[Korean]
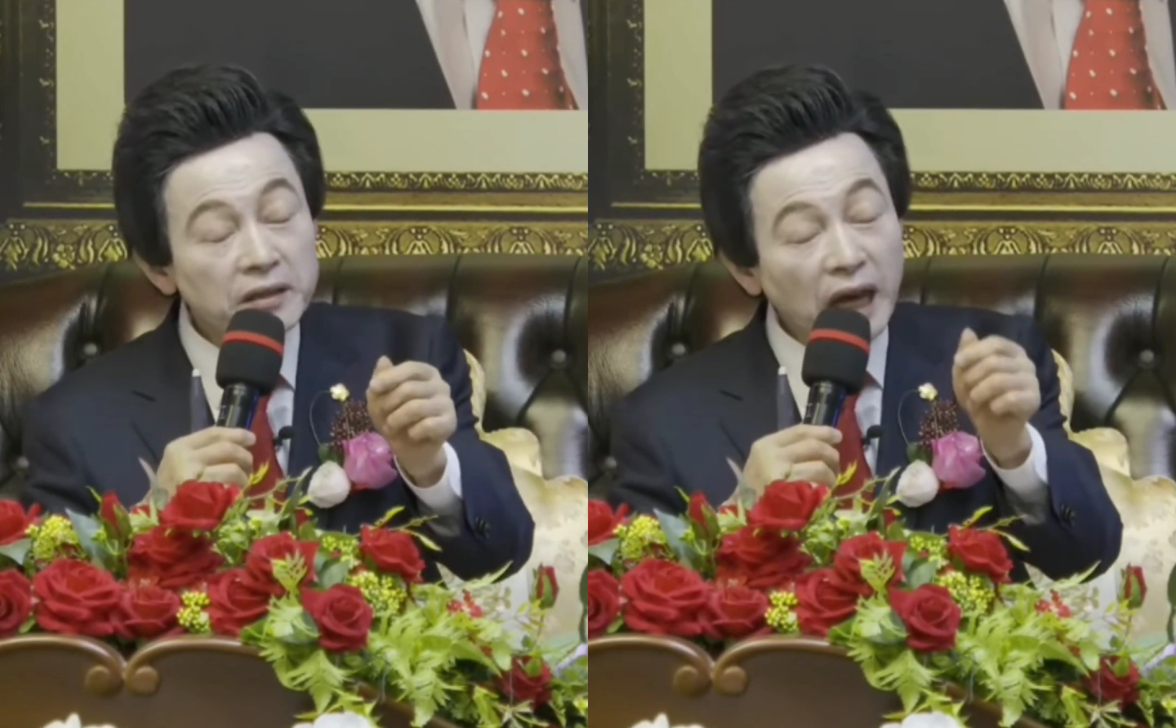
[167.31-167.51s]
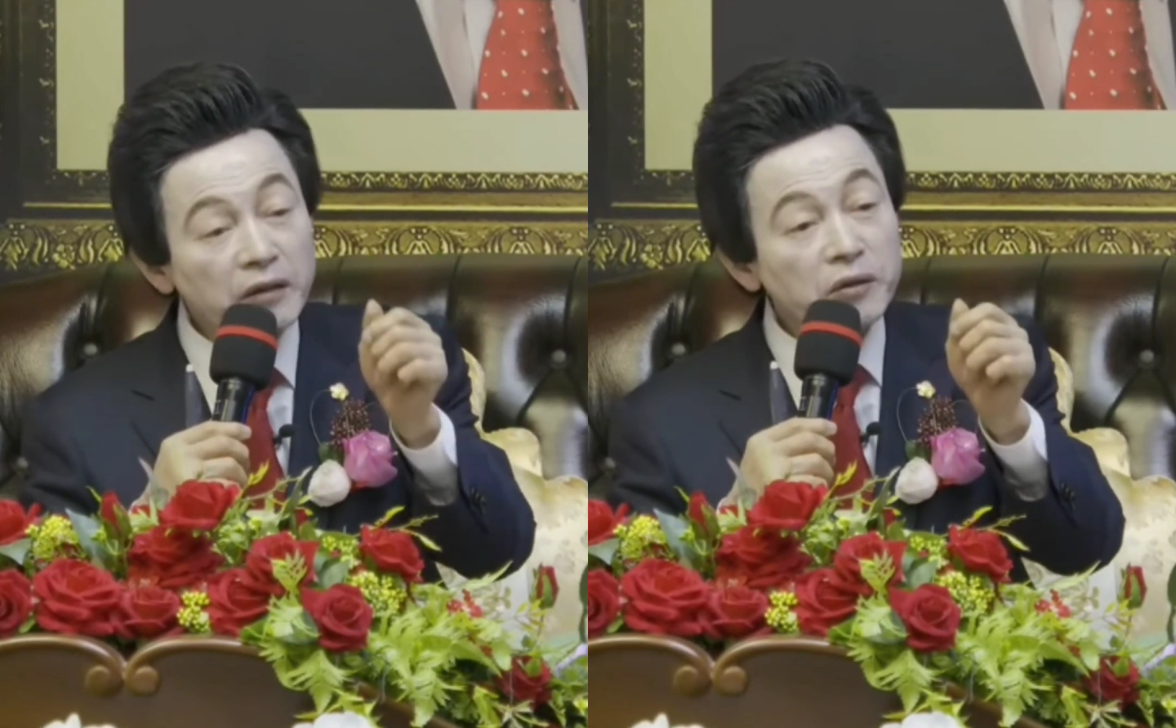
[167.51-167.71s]

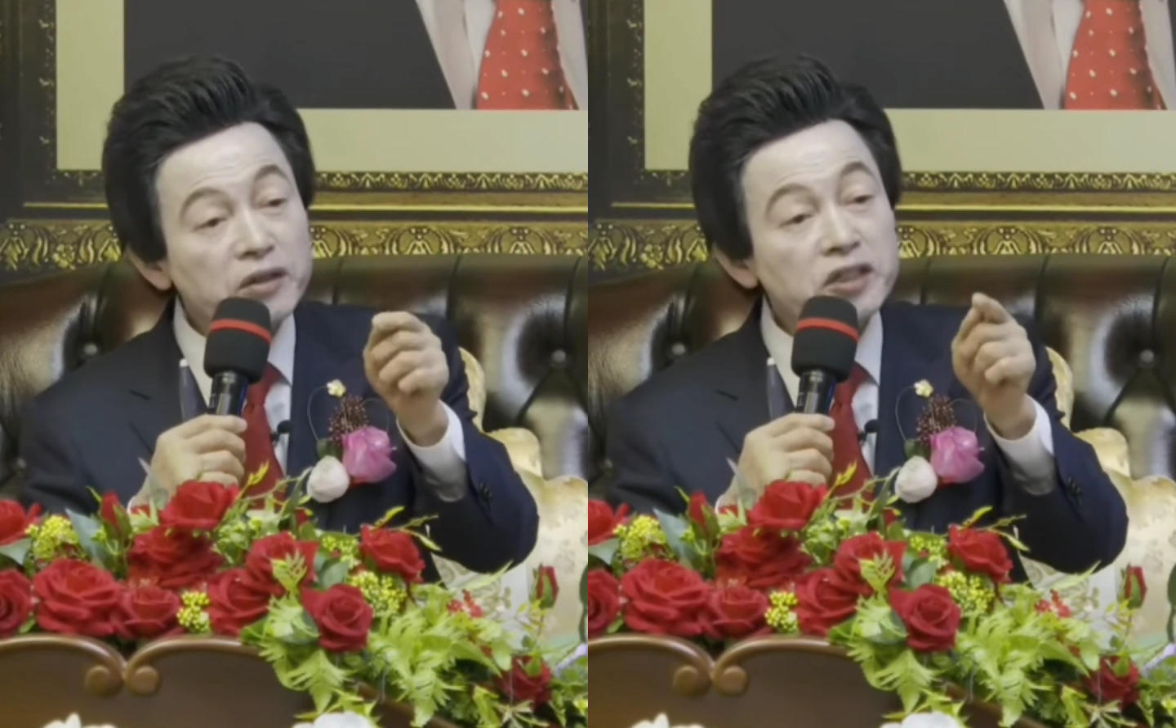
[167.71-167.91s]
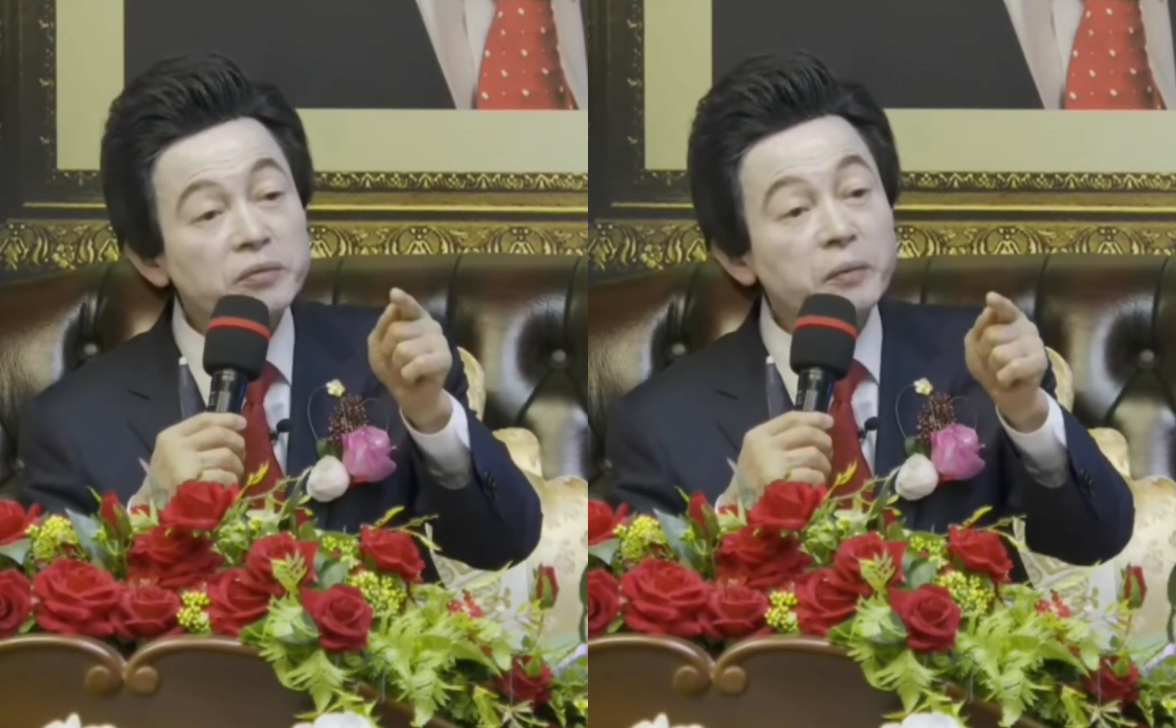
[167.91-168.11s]

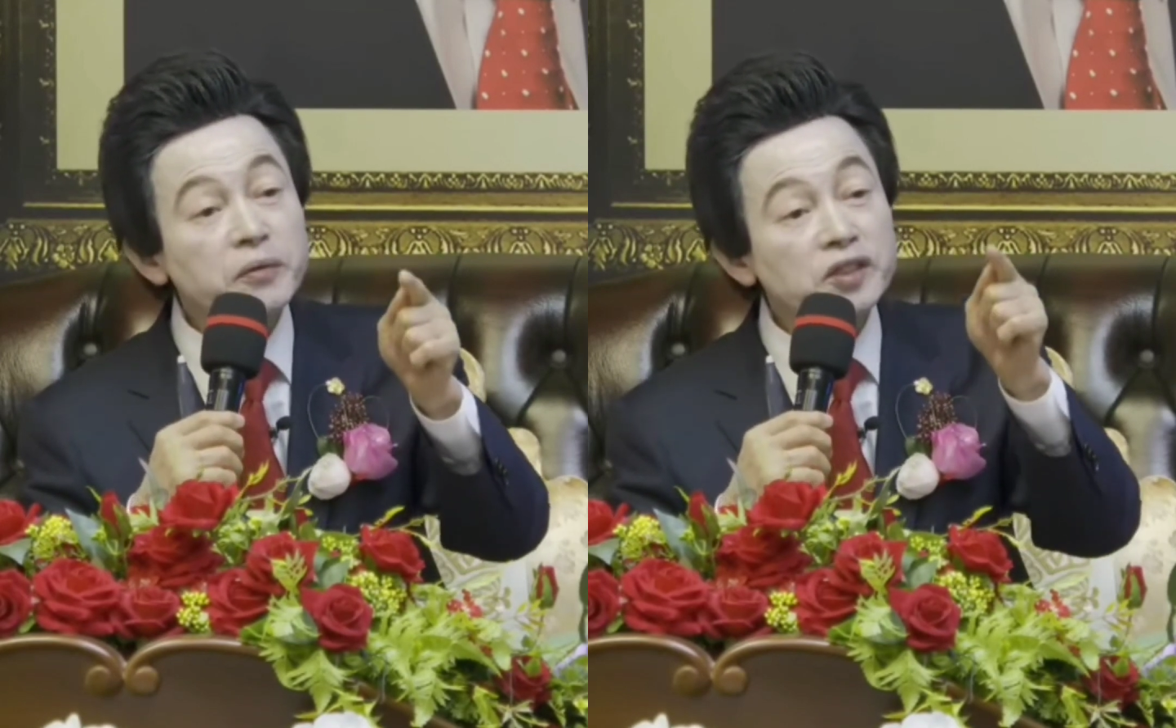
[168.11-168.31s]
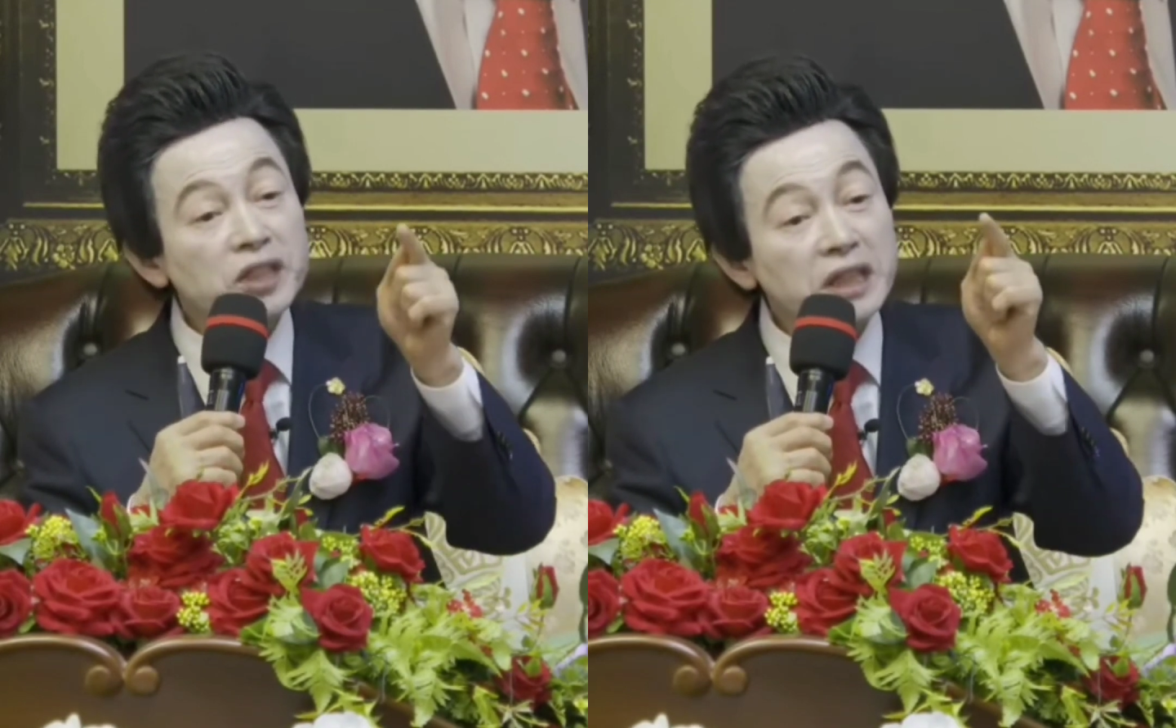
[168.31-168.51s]
나노는 10억
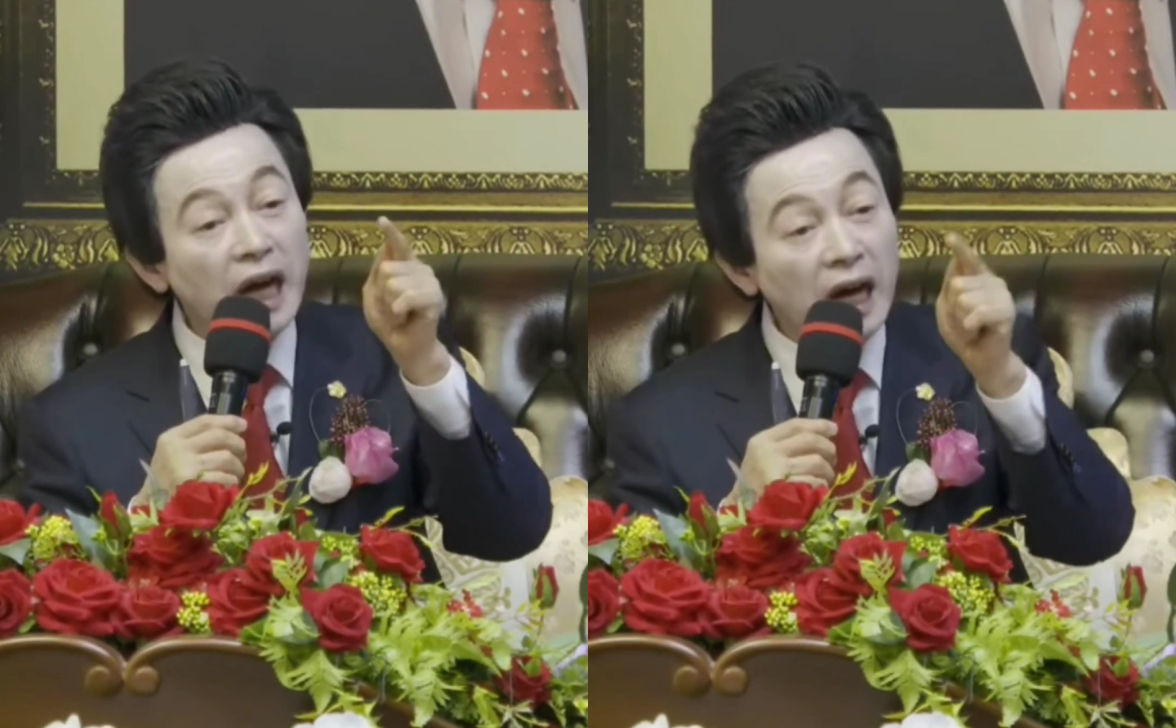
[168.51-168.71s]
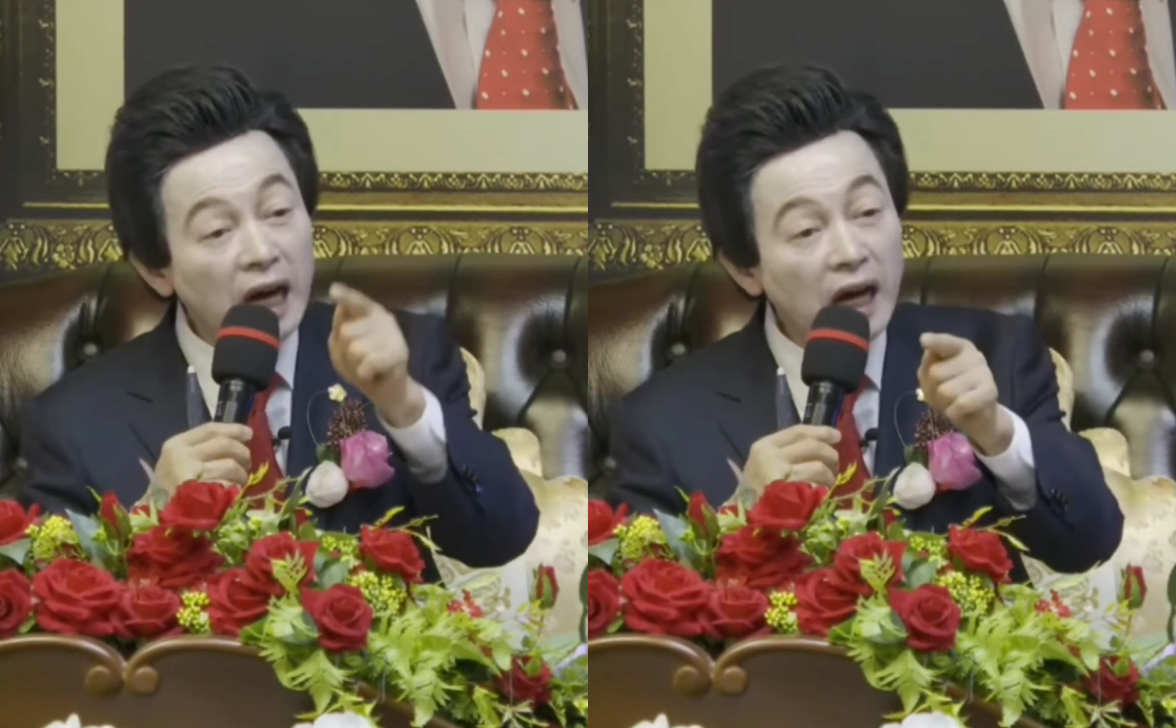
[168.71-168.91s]
분지 1이야.